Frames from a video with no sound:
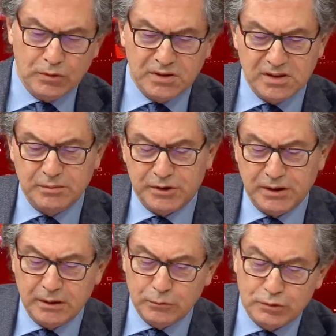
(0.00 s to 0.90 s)
hızlı bir
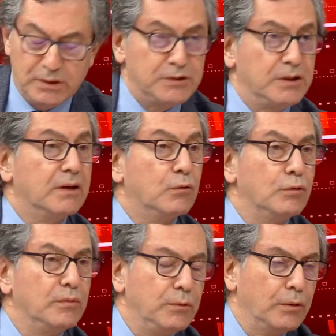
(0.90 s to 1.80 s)
şekilde düzelecek
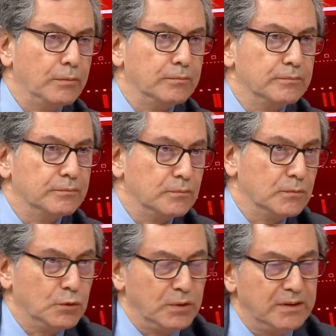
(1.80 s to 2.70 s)
ekonomi diyor
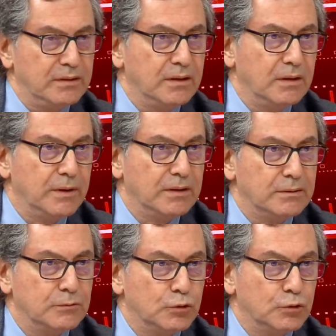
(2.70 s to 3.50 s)
Nurettin işte Nebati.